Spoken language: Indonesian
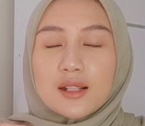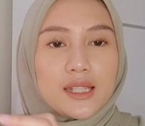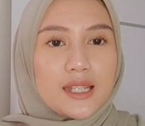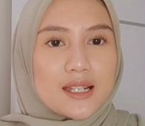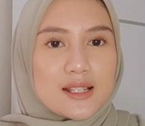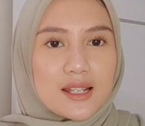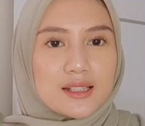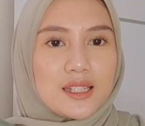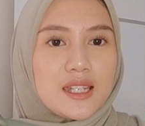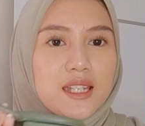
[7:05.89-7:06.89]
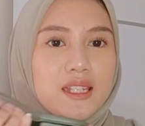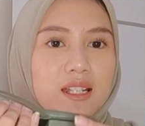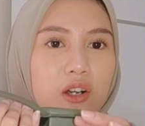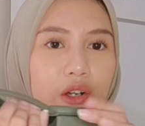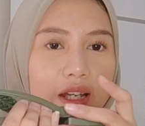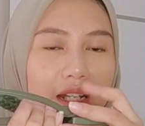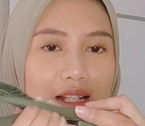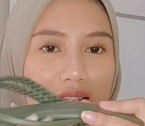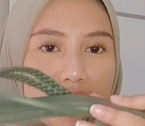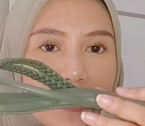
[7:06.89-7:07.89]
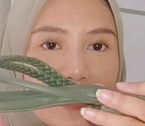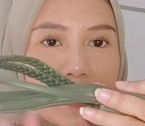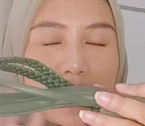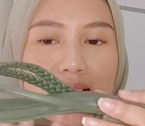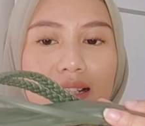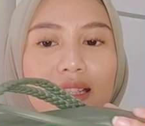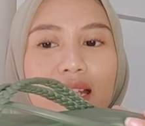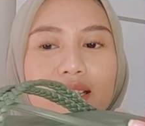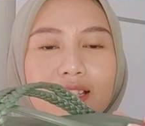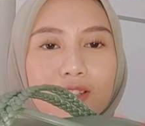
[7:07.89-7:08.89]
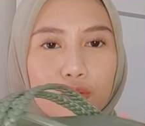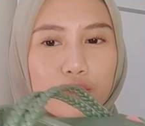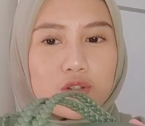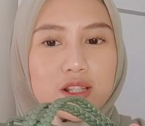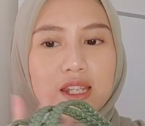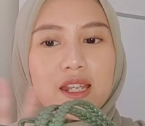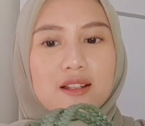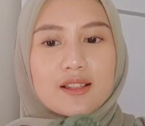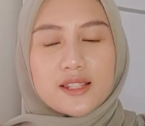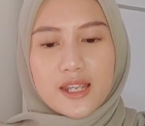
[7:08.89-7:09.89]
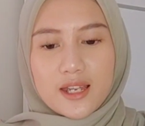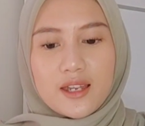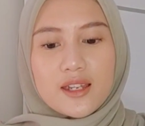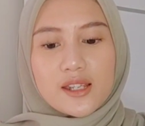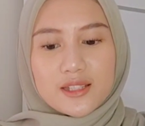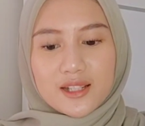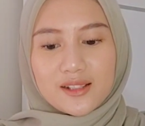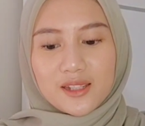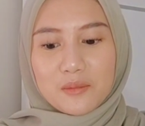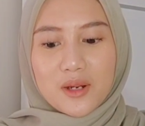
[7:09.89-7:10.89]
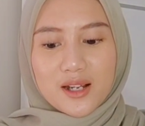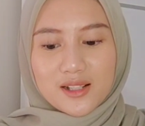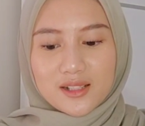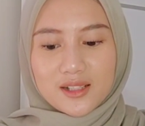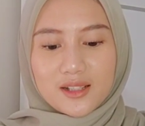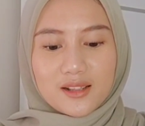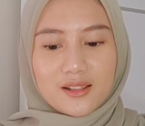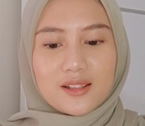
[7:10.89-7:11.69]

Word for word: 3 cm kalau yang ini sekitar 3 cm gitu si heelsnya cantik banget